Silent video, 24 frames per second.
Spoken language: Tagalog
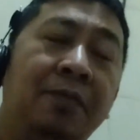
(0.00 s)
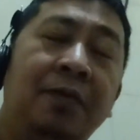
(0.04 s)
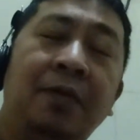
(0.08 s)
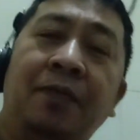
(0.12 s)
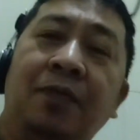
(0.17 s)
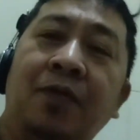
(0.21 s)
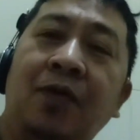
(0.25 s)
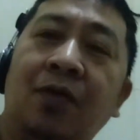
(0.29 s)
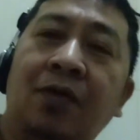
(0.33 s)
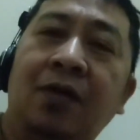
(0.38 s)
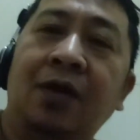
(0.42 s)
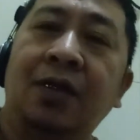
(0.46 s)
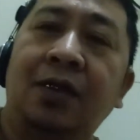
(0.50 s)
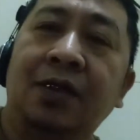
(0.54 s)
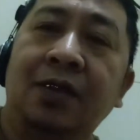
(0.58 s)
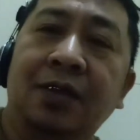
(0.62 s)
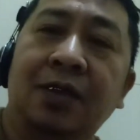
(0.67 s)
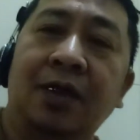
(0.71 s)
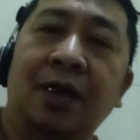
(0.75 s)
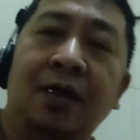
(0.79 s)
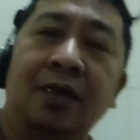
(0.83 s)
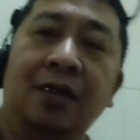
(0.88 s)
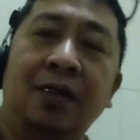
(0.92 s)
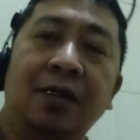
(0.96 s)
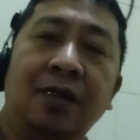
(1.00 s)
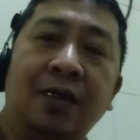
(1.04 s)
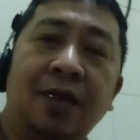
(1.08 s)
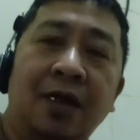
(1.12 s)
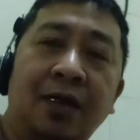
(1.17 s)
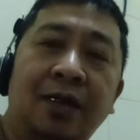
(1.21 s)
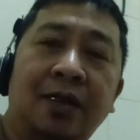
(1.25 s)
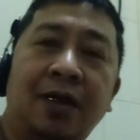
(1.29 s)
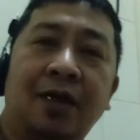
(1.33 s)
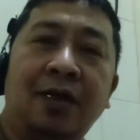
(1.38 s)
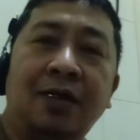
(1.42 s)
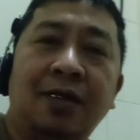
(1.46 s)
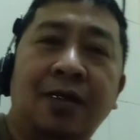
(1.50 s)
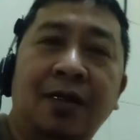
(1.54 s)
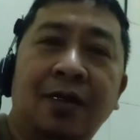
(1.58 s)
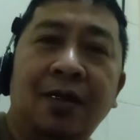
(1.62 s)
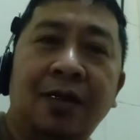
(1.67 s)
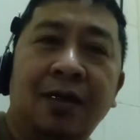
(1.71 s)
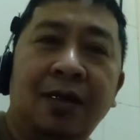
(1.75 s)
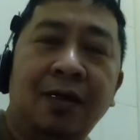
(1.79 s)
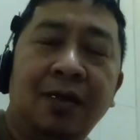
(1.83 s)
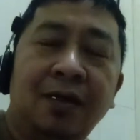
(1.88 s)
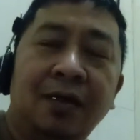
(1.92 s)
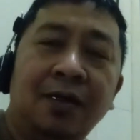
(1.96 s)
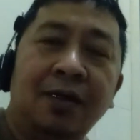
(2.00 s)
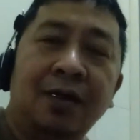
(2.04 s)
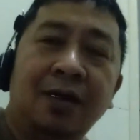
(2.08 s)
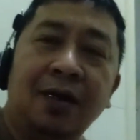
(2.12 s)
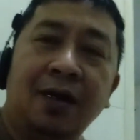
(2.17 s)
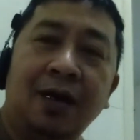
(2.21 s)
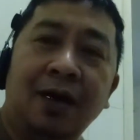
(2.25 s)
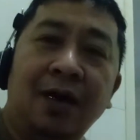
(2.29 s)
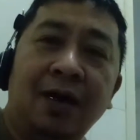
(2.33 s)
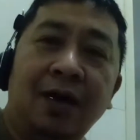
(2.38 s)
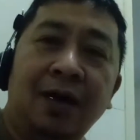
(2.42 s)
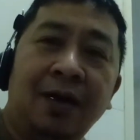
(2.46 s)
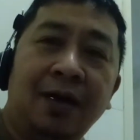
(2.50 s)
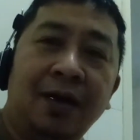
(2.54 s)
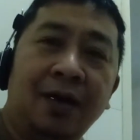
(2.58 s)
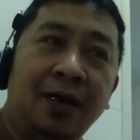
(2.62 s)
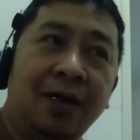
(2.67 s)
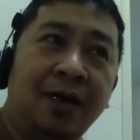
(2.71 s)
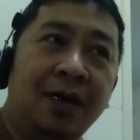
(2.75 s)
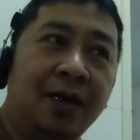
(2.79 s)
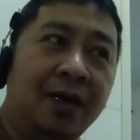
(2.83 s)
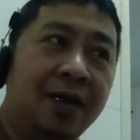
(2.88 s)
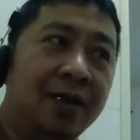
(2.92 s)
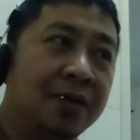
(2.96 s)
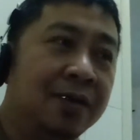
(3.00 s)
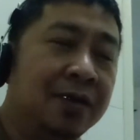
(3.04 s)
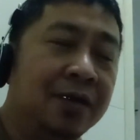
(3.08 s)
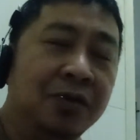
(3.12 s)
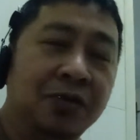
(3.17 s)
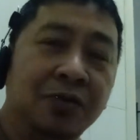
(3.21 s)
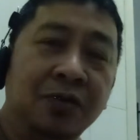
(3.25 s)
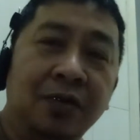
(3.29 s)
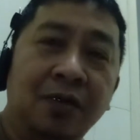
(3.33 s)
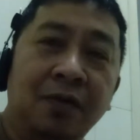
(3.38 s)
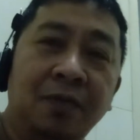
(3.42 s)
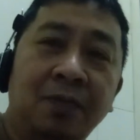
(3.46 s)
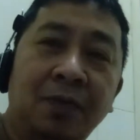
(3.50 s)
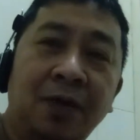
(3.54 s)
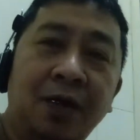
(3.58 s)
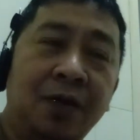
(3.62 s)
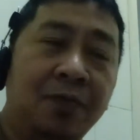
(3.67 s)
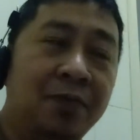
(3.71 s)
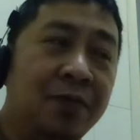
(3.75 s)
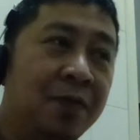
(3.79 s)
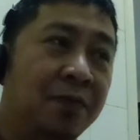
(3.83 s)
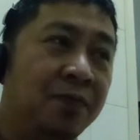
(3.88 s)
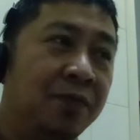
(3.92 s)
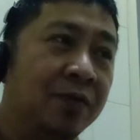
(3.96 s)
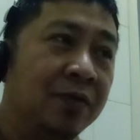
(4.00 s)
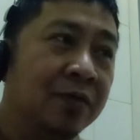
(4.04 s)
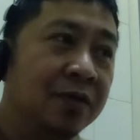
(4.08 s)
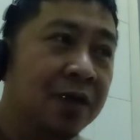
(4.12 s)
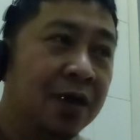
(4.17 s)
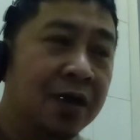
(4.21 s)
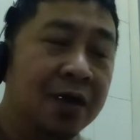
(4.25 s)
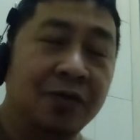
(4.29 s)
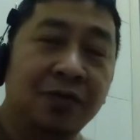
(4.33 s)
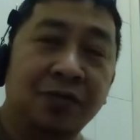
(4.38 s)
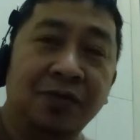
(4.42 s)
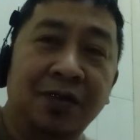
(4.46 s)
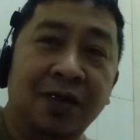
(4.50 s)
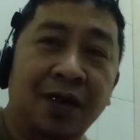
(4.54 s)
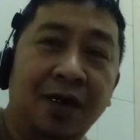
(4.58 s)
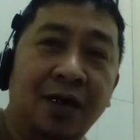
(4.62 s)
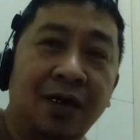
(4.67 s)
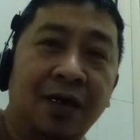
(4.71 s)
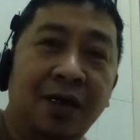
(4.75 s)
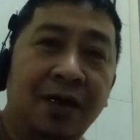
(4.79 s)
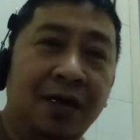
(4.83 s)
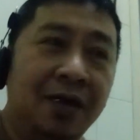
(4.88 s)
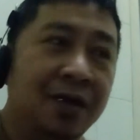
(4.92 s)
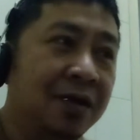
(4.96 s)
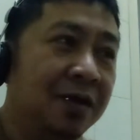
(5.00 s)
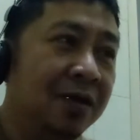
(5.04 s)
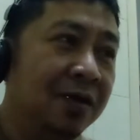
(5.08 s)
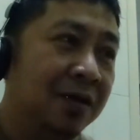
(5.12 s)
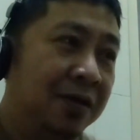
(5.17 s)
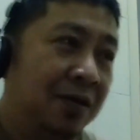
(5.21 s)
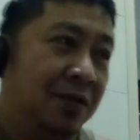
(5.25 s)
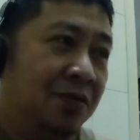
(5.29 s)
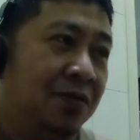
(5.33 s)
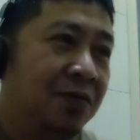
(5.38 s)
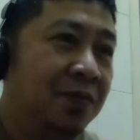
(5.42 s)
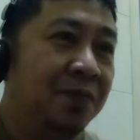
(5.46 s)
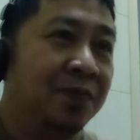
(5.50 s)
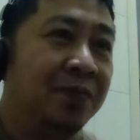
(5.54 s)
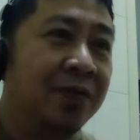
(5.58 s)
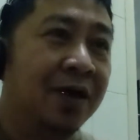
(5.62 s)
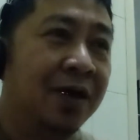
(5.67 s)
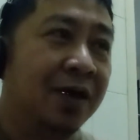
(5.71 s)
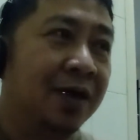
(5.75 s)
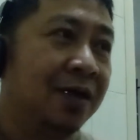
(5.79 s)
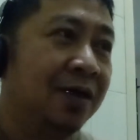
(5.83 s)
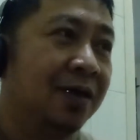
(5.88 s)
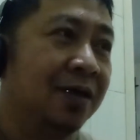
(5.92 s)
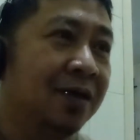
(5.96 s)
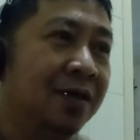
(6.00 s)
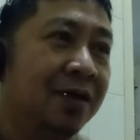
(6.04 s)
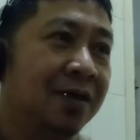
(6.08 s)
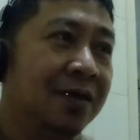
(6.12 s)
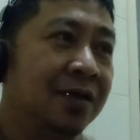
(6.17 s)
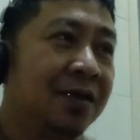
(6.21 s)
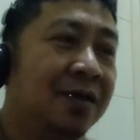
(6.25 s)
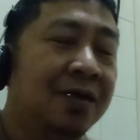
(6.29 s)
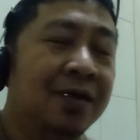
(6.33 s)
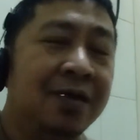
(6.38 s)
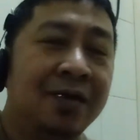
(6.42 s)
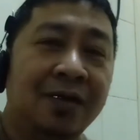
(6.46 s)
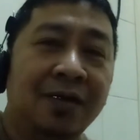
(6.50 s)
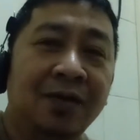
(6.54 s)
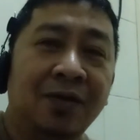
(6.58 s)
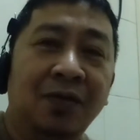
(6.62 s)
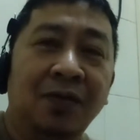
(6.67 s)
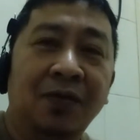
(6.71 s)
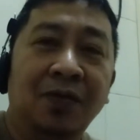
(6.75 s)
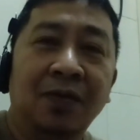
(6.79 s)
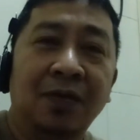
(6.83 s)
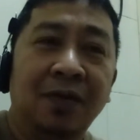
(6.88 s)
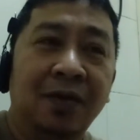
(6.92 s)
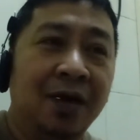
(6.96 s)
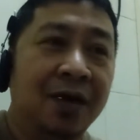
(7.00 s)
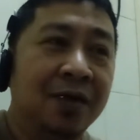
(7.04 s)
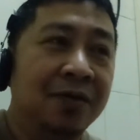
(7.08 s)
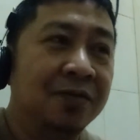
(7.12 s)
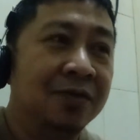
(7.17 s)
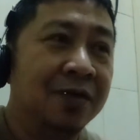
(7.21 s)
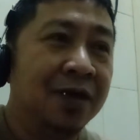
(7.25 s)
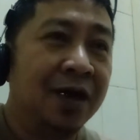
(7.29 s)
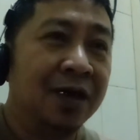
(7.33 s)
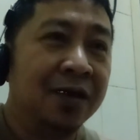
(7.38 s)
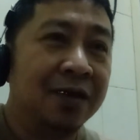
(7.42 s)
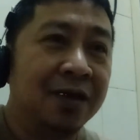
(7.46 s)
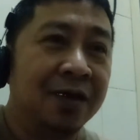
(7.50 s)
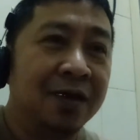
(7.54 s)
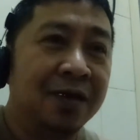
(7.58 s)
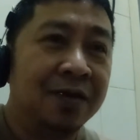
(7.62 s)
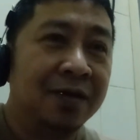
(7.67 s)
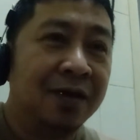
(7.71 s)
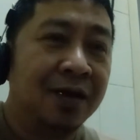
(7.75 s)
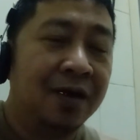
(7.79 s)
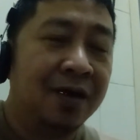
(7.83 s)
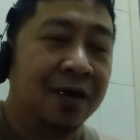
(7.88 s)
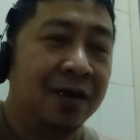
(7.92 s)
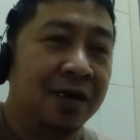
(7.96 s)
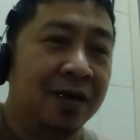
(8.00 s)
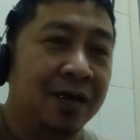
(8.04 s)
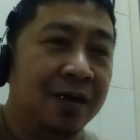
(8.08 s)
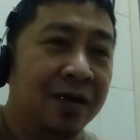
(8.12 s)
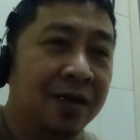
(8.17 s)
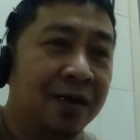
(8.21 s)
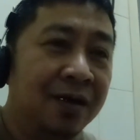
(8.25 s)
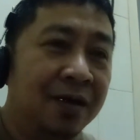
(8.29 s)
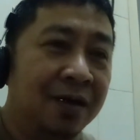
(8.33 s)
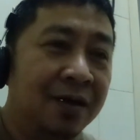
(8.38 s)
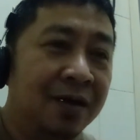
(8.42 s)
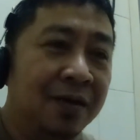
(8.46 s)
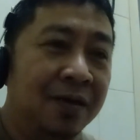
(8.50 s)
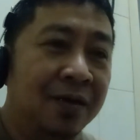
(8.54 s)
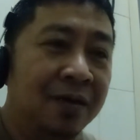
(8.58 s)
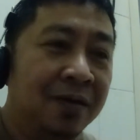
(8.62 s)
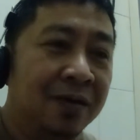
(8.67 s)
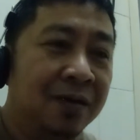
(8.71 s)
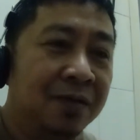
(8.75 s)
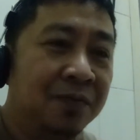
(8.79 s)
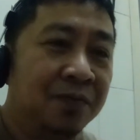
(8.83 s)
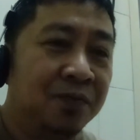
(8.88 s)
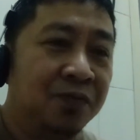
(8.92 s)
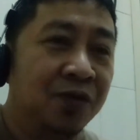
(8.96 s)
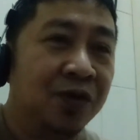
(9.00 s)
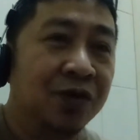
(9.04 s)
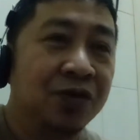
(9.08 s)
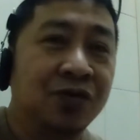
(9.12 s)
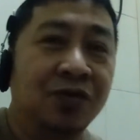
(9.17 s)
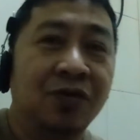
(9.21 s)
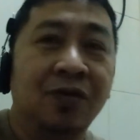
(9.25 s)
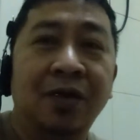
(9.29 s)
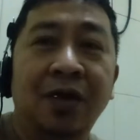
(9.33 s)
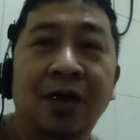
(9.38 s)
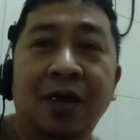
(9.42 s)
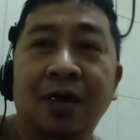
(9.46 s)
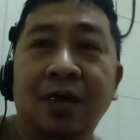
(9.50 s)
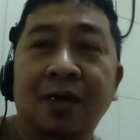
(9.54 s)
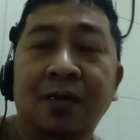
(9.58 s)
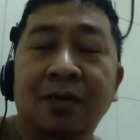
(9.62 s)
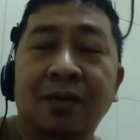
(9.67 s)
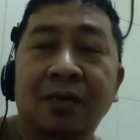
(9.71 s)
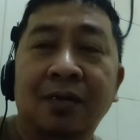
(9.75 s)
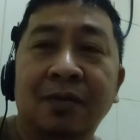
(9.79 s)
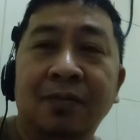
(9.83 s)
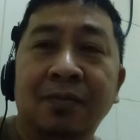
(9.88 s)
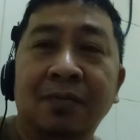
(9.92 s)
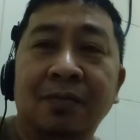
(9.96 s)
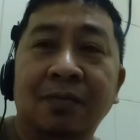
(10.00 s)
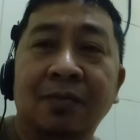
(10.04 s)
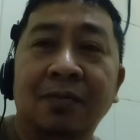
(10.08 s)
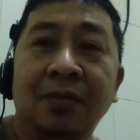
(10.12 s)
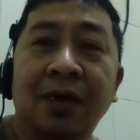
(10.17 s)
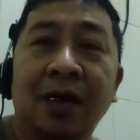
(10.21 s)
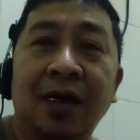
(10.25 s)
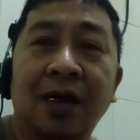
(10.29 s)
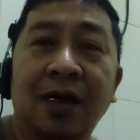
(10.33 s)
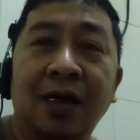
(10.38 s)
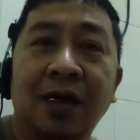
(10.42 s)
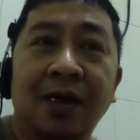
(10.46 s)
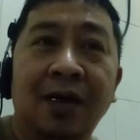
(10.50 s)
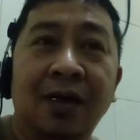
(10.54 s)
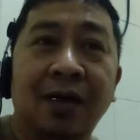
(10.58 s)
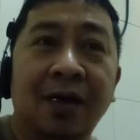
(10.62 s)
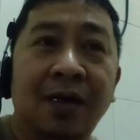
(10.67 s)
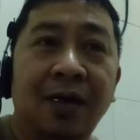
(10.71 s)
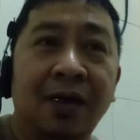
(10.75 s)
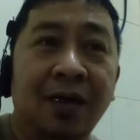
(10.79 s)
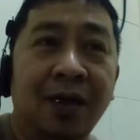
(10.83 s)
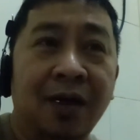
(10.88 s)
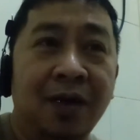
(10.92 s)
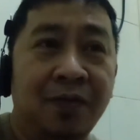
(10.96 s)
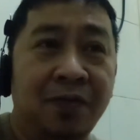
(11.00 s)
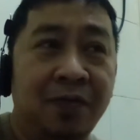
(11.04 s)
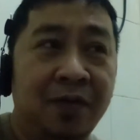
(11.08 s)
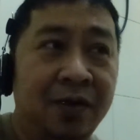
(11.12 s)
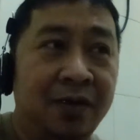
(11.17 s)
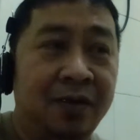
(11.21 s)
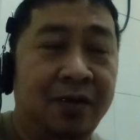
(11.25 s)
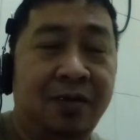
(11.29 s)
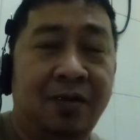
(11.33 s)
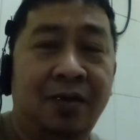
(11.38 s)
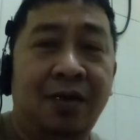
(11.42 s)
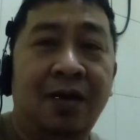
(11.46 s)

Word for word: sabi ko, kadiskarte tatay. Uh, andito naman, naman po tayo sa loob ng ano natin, uh, pwesto ng mga rabbit.